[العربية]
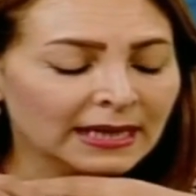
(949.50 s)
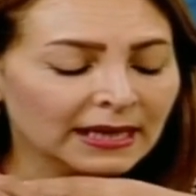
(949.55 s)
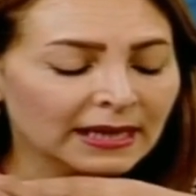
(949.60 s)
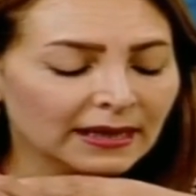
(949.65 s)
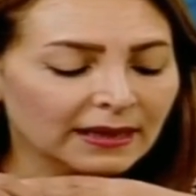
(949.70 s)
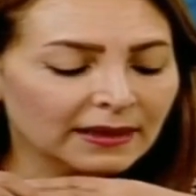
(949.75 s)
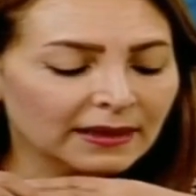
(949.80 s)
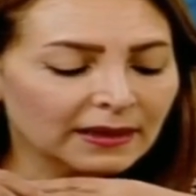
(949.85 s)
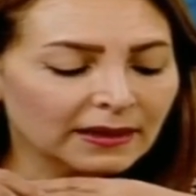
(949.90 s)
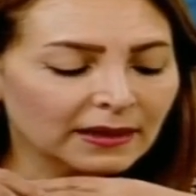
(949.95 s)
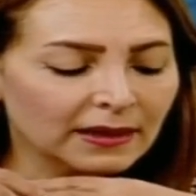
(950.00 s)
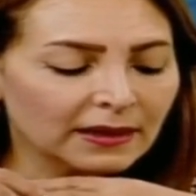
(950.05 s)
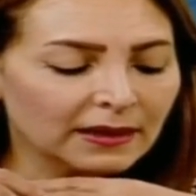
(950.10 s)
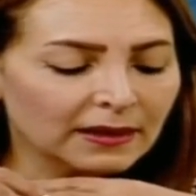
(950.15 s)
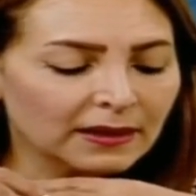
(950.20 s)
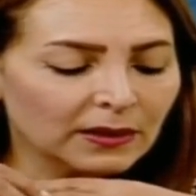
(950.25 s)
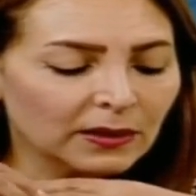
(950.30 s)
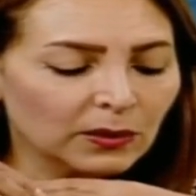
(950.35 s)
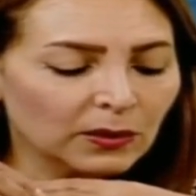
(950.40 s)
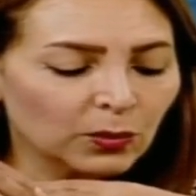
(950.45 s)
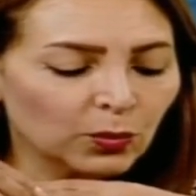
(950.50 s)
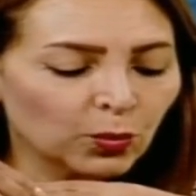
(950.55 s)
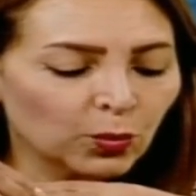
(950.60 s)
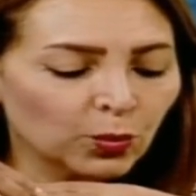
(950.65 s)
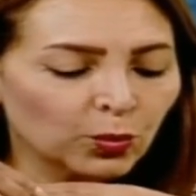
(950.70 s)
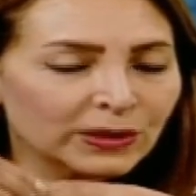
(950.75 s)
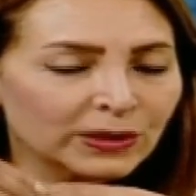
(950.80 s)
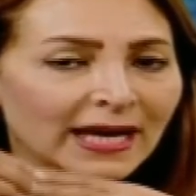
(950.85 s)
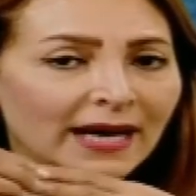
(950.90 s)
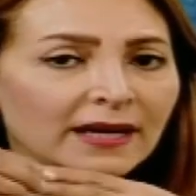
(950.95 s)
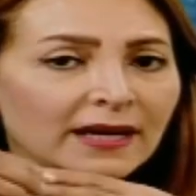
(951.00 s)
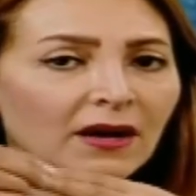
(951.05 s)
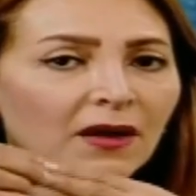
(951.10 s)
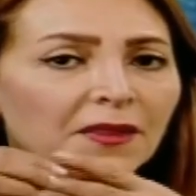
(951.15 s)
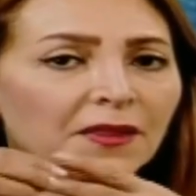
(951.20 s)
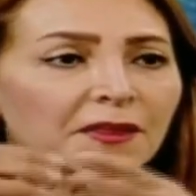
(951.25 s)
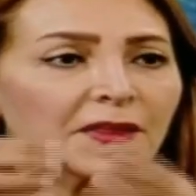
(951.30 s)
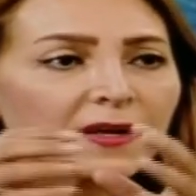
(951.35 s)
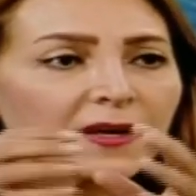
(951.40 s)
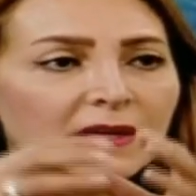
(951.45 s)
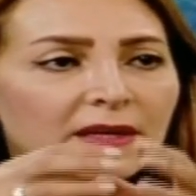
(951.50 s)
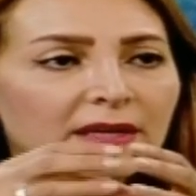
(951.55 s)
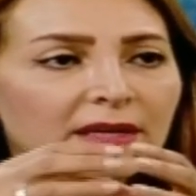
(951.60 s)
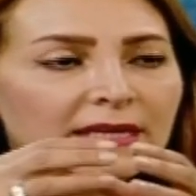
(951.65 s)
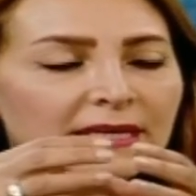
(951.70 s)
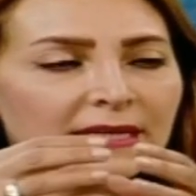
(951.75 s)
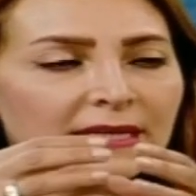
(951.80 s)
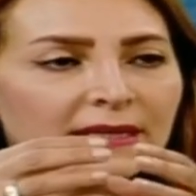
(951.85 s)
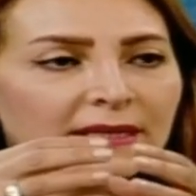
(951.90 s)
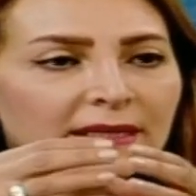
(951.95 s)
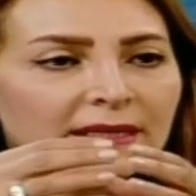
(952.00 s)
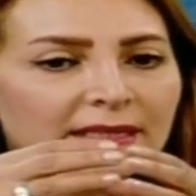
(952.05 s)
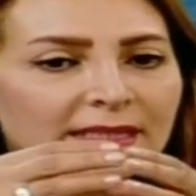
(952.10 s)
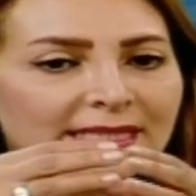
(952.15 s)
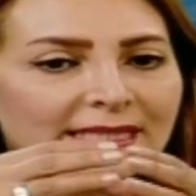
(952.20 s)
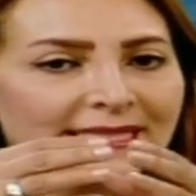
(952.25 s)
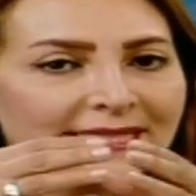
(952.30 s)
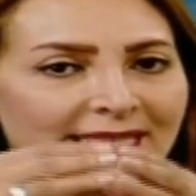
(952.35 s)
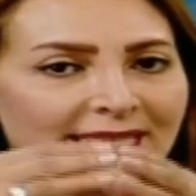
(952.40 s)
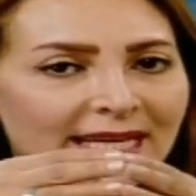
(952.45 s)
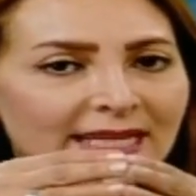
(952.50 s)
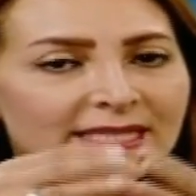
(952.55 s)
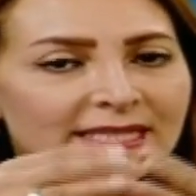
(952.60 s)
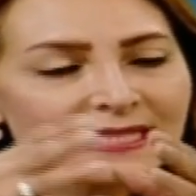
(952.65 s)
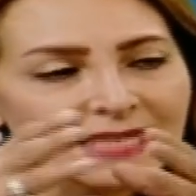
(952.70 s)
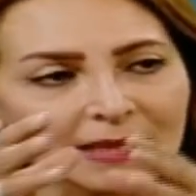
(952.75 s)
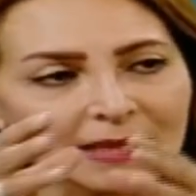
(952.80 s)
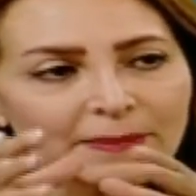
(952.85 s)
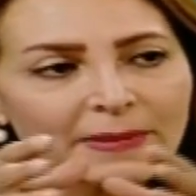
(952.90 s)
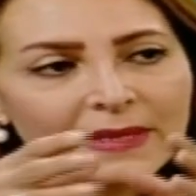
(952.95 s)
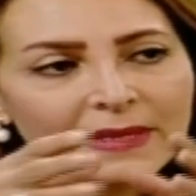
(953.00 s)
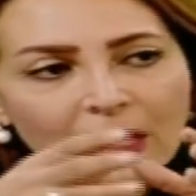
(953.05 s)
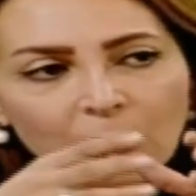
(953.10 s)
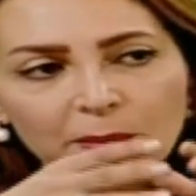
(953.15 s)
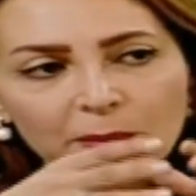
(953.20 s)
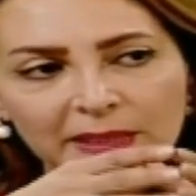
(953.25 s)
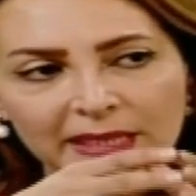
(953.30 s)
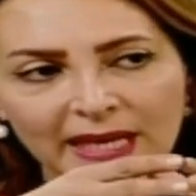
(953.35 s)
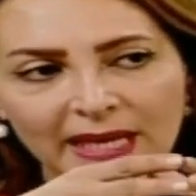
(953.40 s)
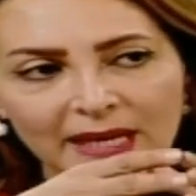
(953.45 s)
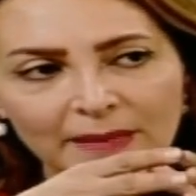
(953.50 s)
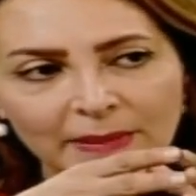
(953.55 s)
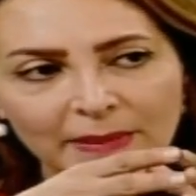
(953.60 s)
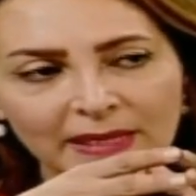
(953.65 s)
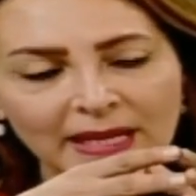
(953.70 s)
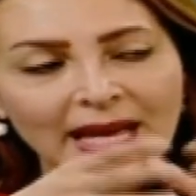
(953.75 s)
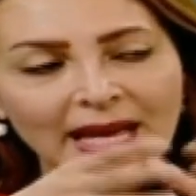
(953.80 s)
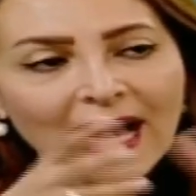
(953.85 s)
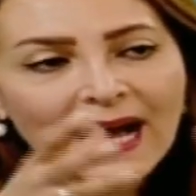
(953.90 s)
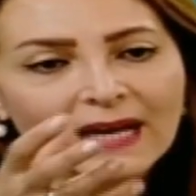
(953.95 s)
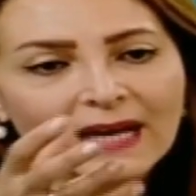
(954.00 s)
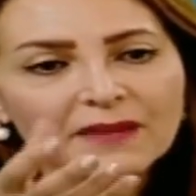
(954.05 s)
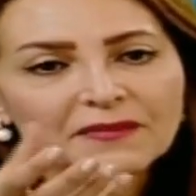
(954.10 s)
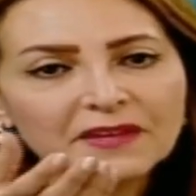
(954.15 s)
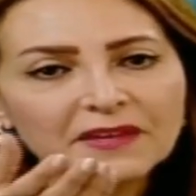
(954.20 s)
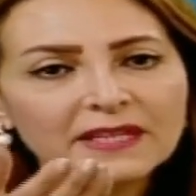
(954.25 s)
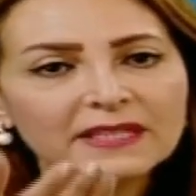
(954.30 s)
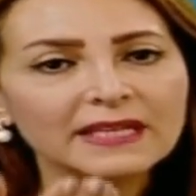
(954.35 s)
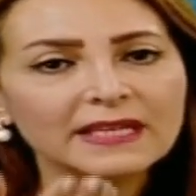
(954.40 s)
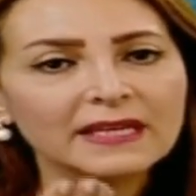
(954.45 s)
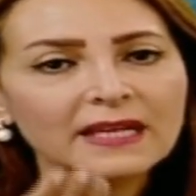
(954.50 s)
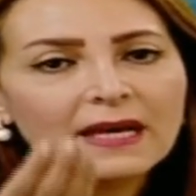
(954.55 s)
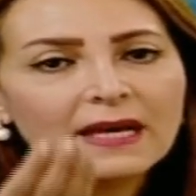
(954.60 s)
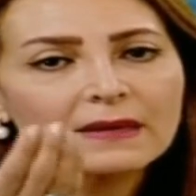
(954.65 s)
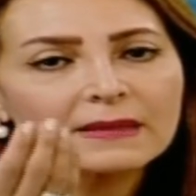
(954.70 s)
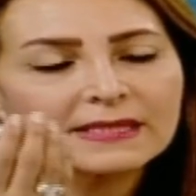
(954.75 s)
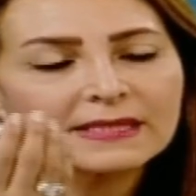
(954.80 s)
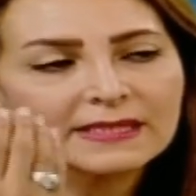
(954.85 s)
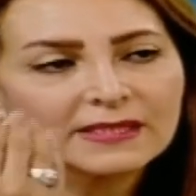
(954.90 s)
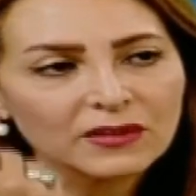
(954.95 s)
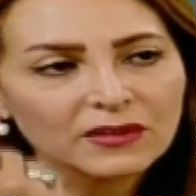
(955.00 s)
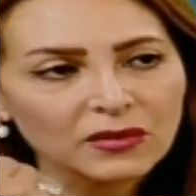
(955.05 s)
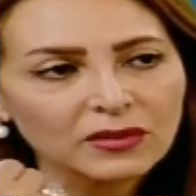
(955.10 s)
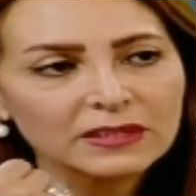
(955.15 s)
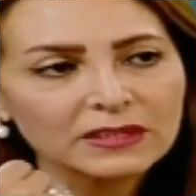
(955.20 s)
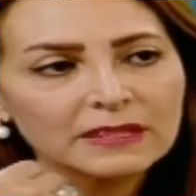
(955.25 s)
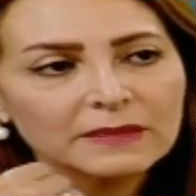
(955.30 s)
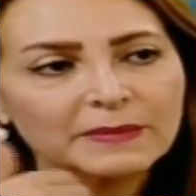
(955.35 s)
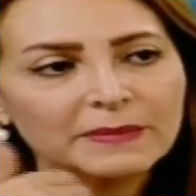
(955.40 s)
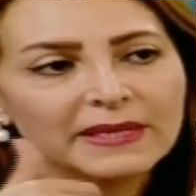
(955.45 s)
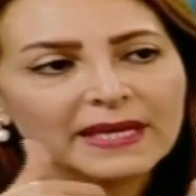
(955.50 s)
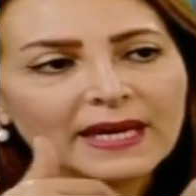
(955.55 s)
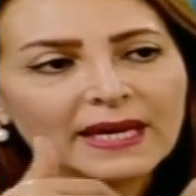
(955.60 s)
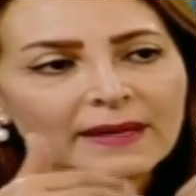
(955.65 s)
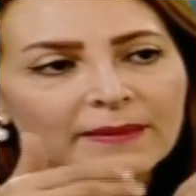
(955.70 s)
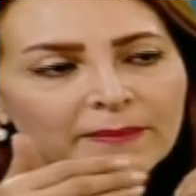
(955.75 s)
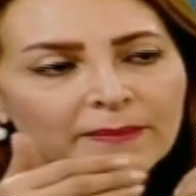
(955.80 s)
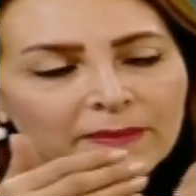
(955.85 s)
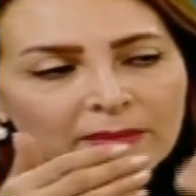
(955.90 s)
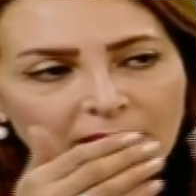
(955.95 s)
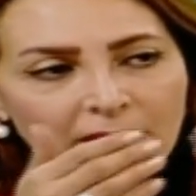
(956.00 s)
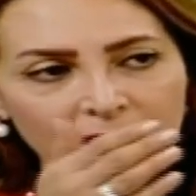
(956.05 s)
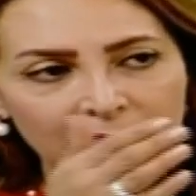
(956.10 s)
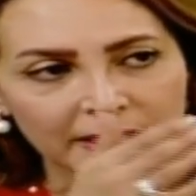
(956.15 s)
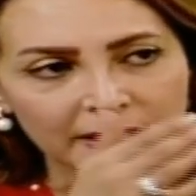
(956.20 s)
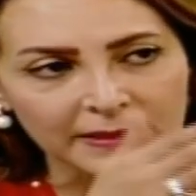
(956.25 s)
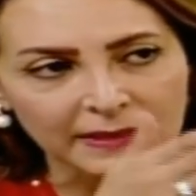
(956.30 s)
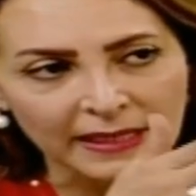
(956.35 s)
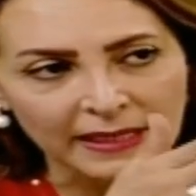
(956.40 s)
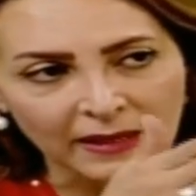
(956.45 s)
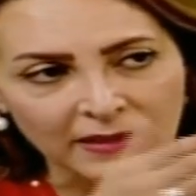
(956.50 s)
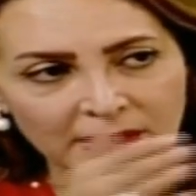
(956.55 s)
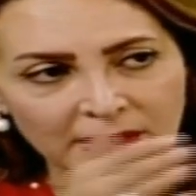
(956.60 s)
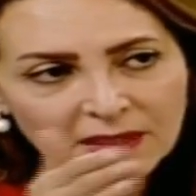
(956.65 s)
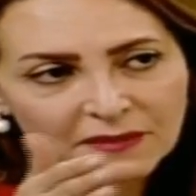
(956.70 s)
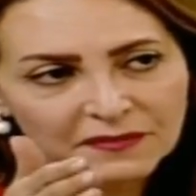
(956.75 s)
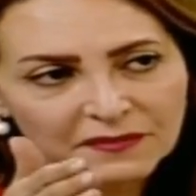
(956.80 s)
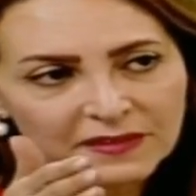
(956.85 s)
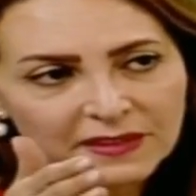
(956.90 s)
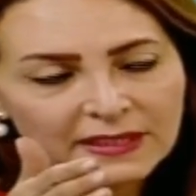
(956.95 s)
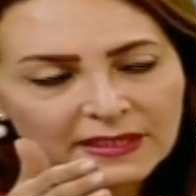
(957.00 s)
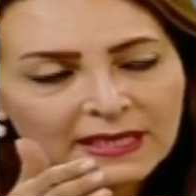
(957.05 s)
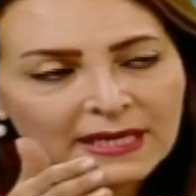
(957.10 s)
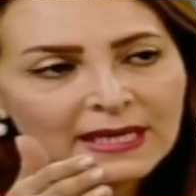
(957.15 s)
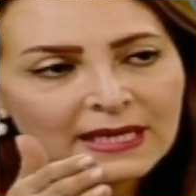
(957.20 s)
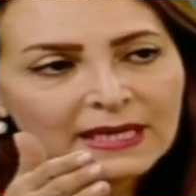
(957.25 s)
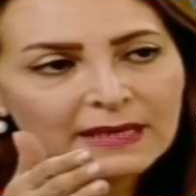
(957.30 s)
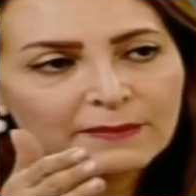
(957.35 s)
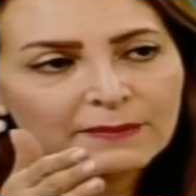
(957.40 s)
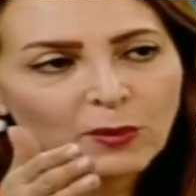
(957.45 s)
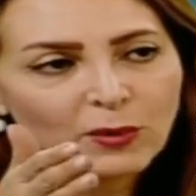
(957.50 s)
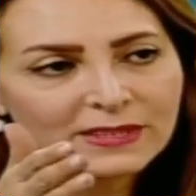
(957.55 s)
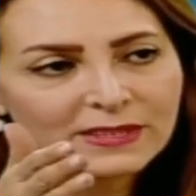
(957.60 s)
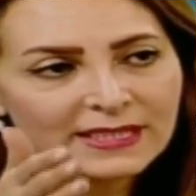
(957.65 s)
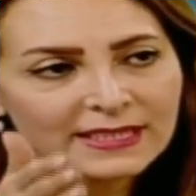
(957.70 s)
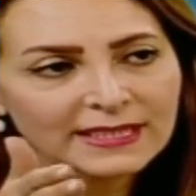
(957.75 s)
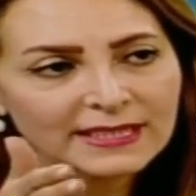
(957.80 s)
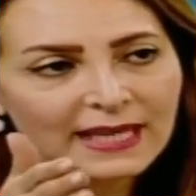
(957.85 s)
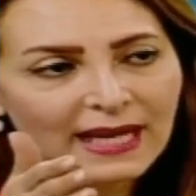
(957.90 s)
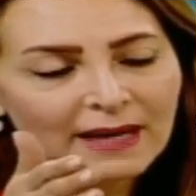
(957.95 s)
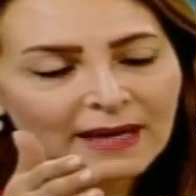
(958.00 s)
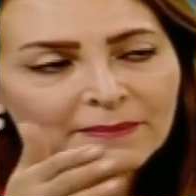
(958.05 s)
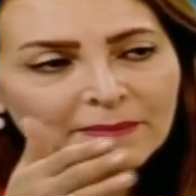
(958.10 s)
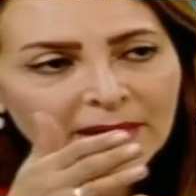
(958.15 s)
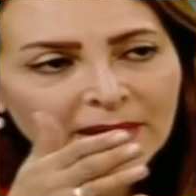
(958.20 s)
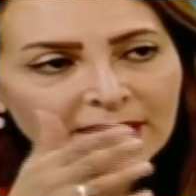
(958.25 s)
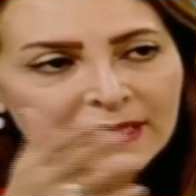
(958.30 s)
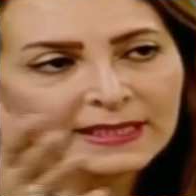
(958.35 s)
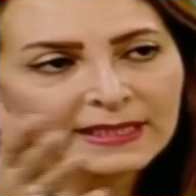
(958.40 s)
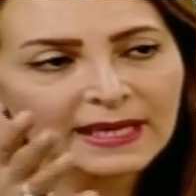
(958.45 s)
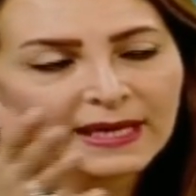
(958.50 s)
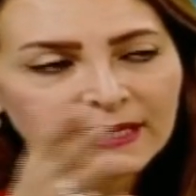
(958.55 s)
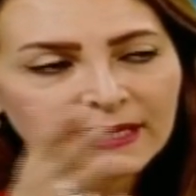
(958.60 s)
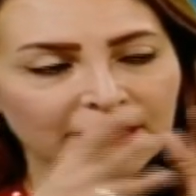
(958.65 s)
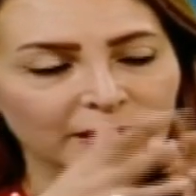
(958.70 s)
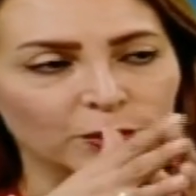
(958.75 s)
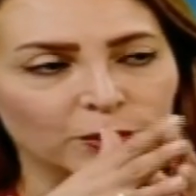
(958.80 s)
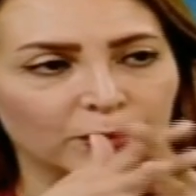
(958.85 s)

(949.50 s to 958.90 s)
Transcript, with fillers: آه، آه، وده ياثر آه، ازاي سلبا او ايجابا على فكره انا استيرادي بكام اثر في موازنتي العامه الى اخره.